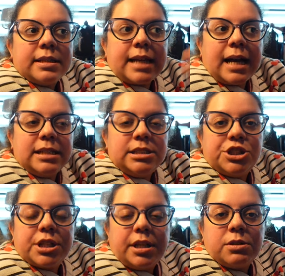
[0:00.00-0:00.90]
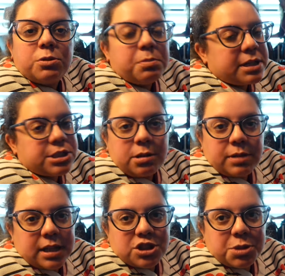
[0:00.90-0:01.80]
tá ali escrito, mas não
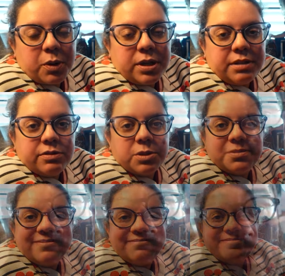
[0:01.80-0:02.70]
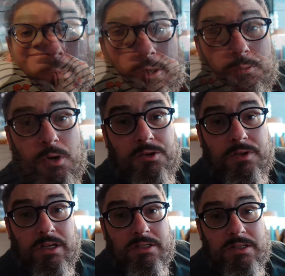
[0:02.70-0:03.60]
está disponível. Uma das maiores
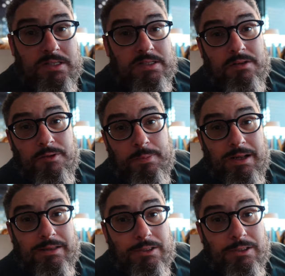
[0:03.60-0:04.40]
vantagens dessa sala VIP é que ela